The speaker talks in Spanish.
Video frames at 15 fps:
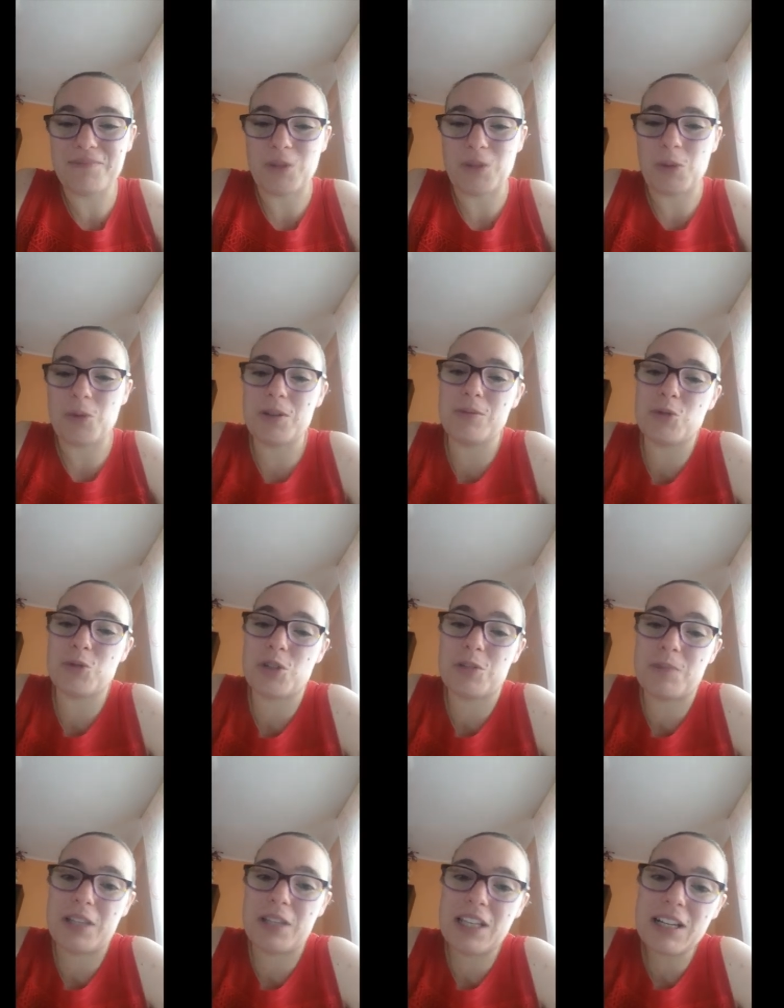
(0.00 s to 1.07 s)
No pudimos
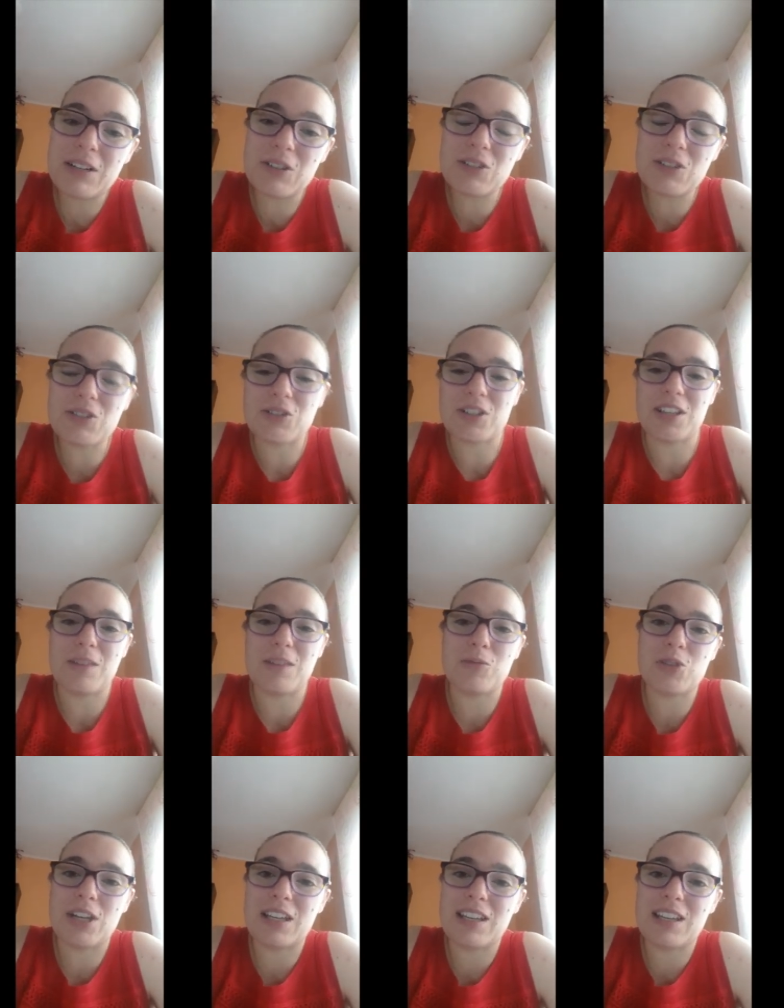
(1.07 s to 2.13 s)
despedirnos, nos
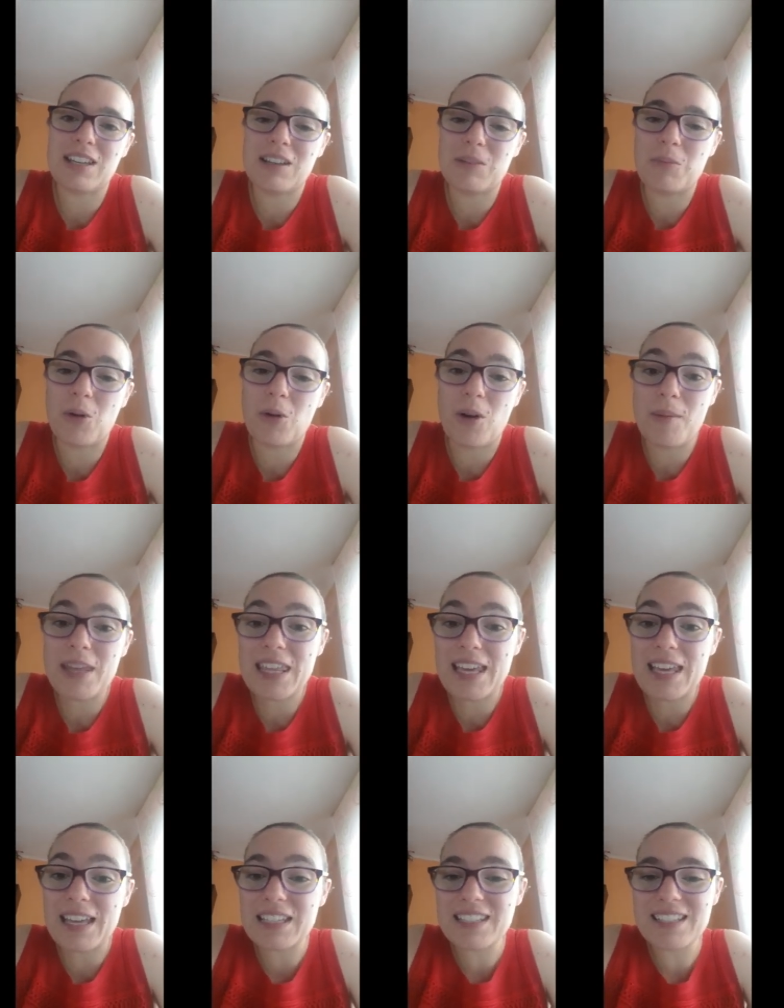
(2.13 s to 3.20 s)
quedamos ahí un poco a
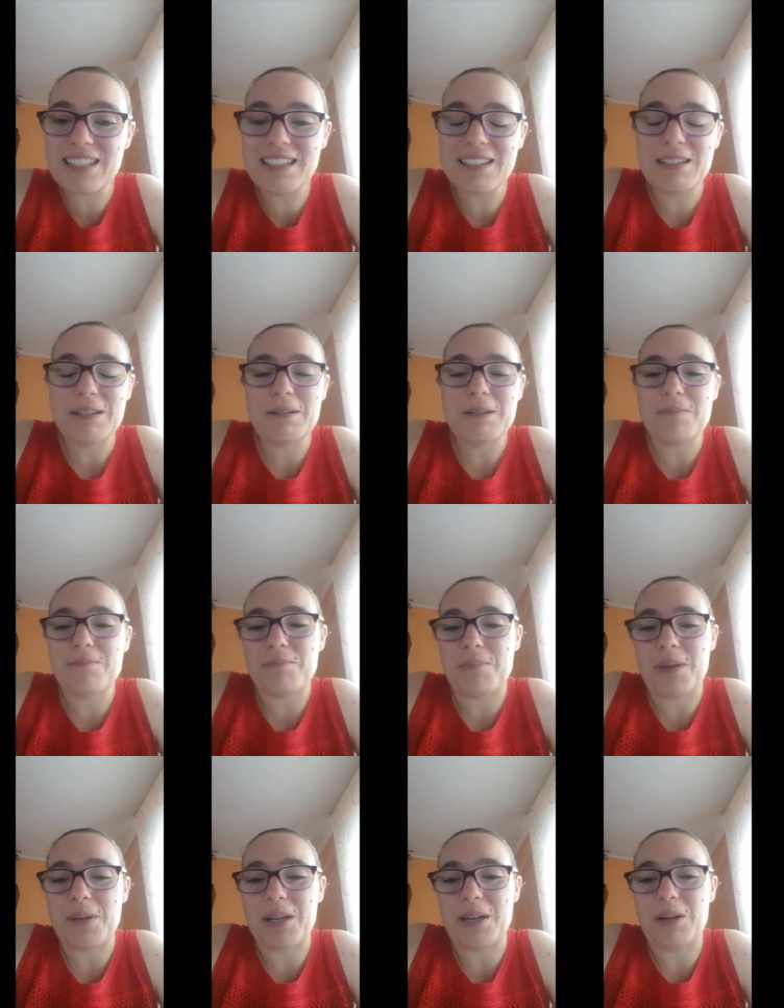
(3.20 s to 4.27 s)
medias.
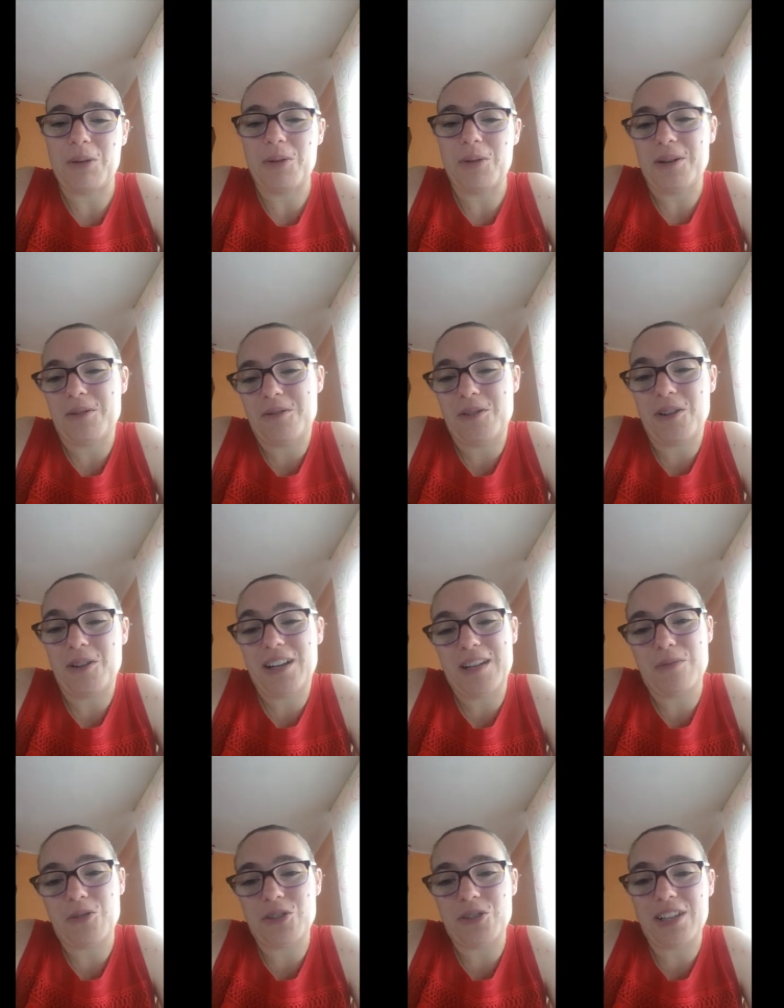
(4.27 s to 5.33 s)
Pero bueno, no
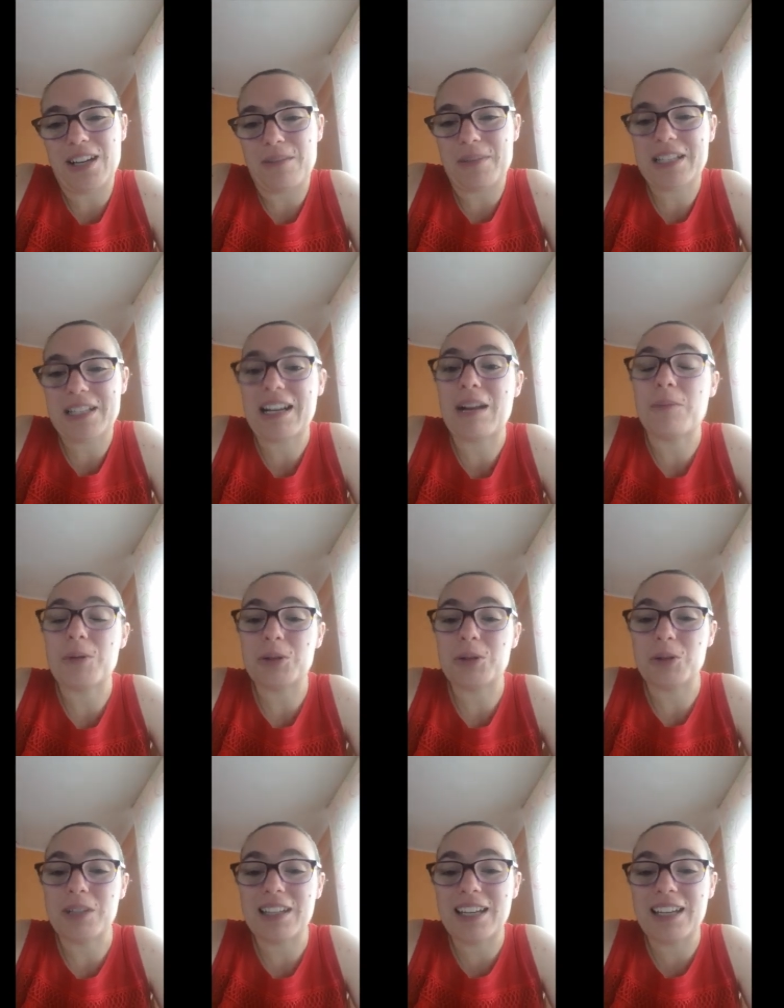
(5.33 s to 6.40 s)
queríamos dejar pasar la
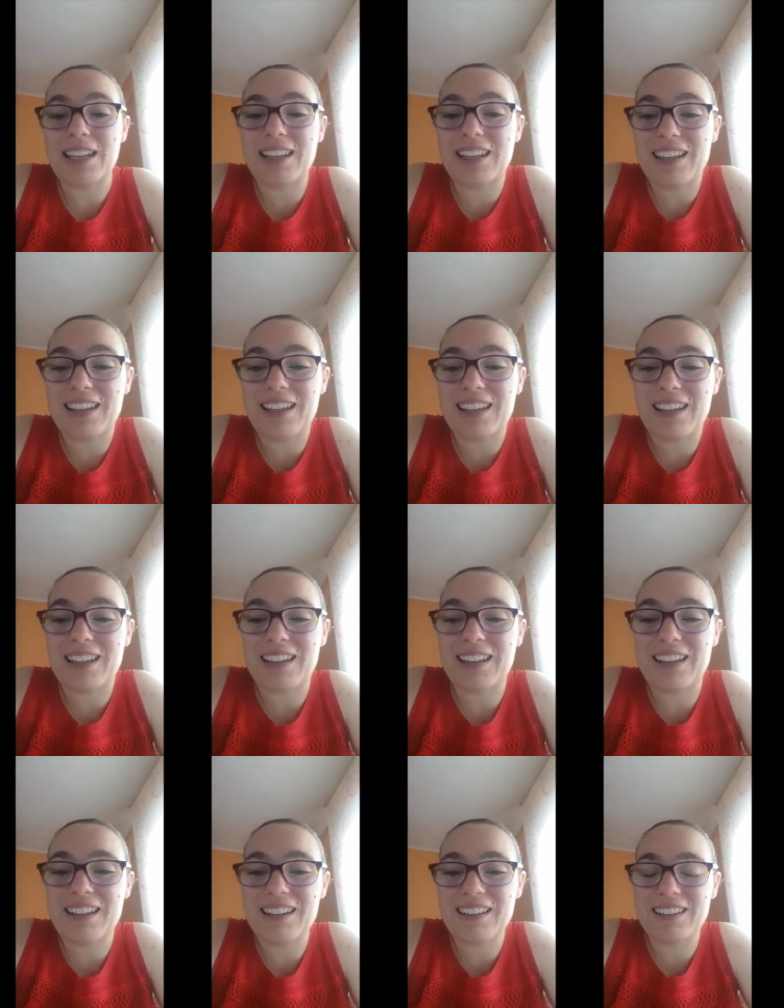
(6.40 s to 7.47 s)
oportunidad de,
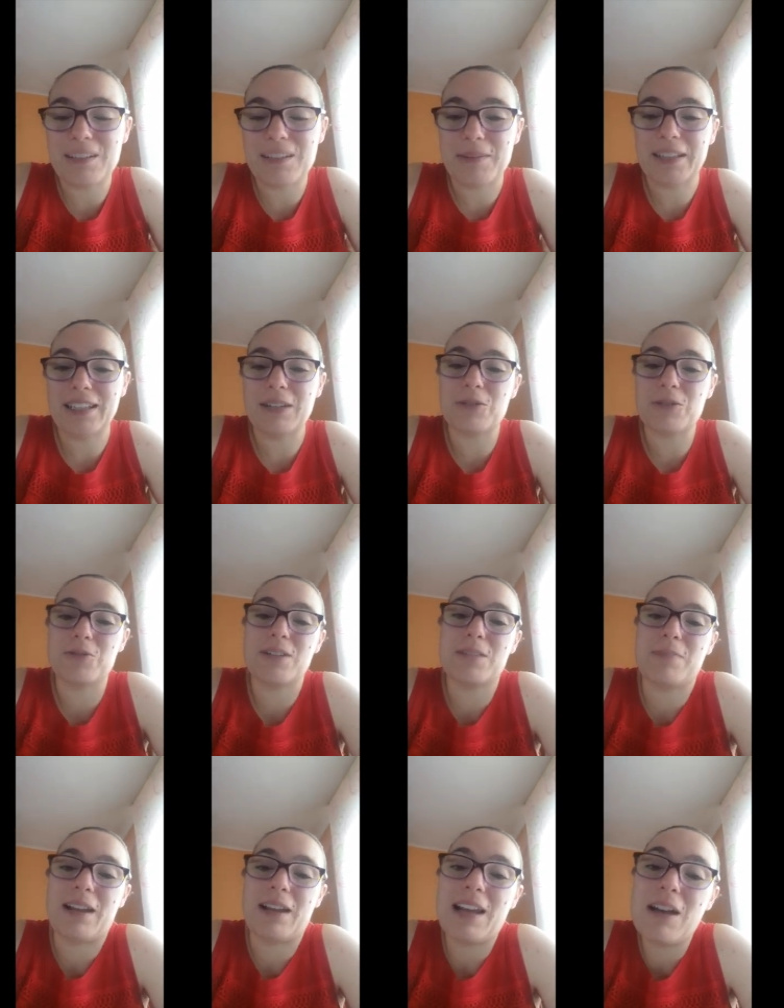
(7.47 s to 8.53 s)
de mandaros unas
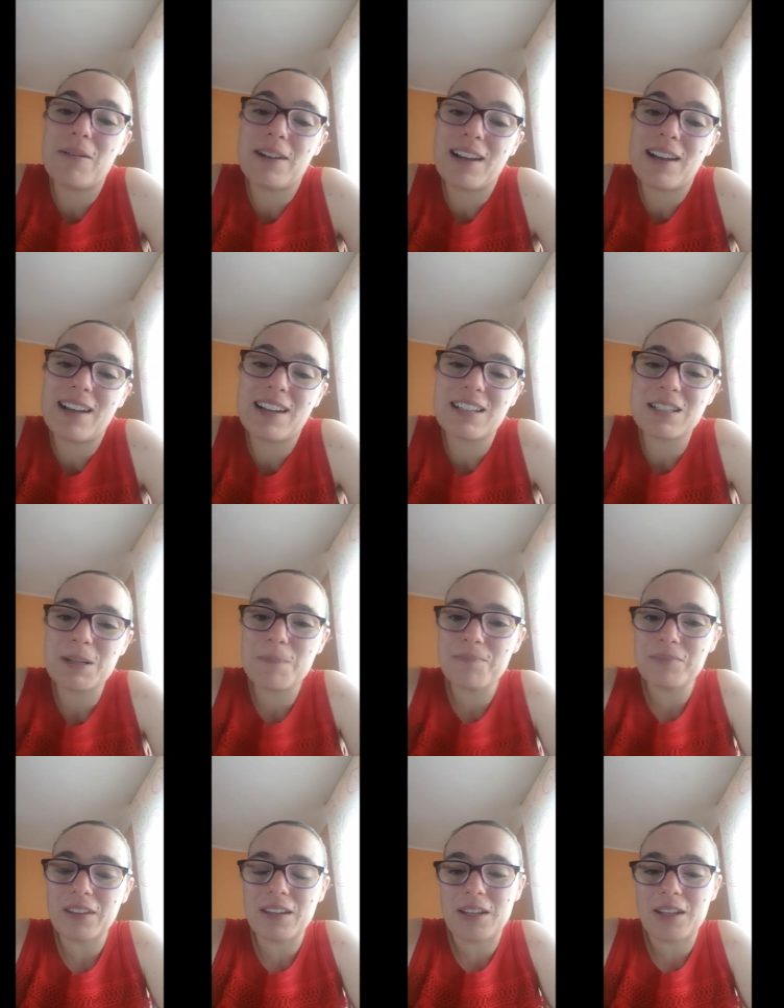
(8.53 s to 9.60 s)
palabras
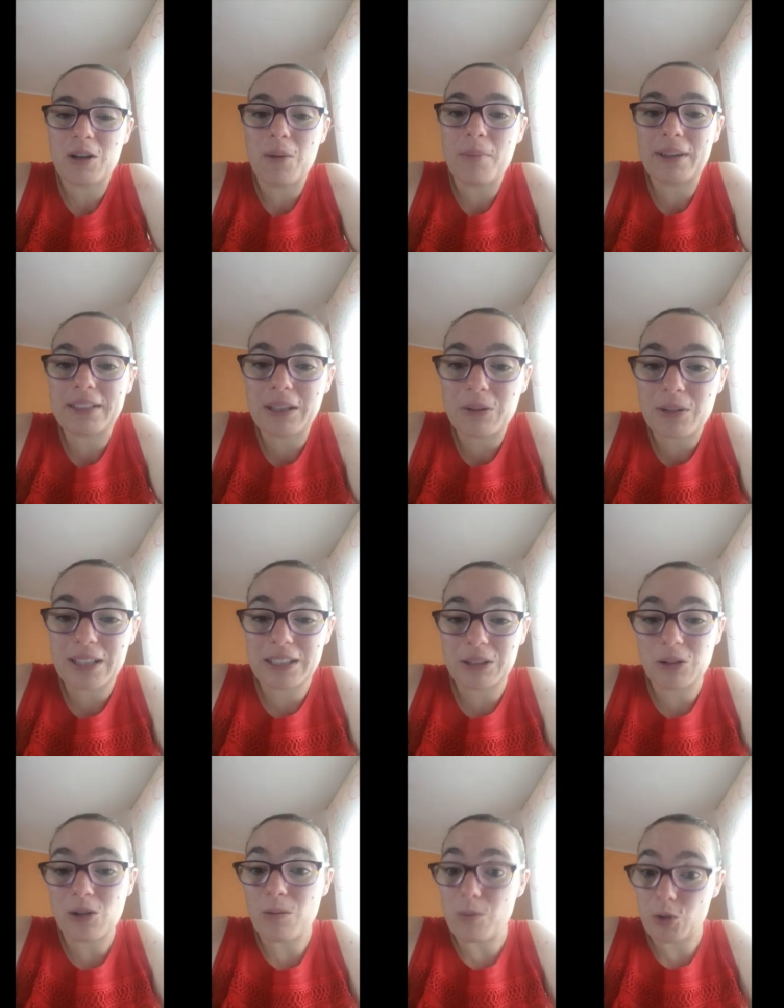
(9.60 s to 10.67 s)
y compartir un
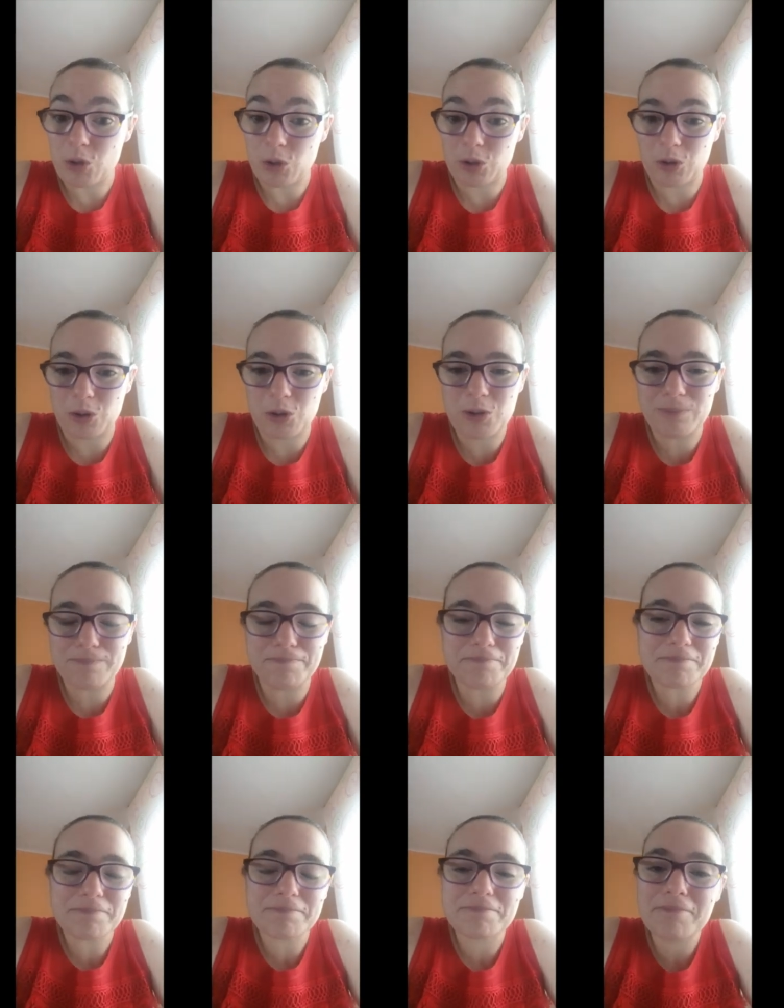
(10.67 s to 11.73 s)
ratito con vosotros
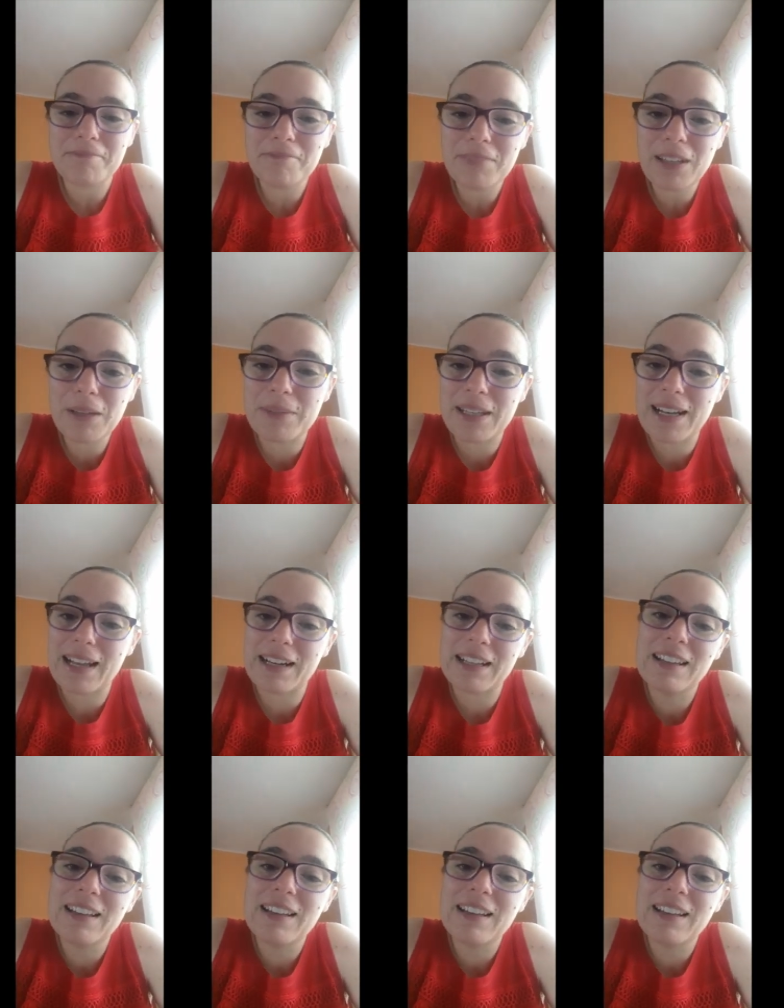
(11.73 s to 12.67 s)
mirar.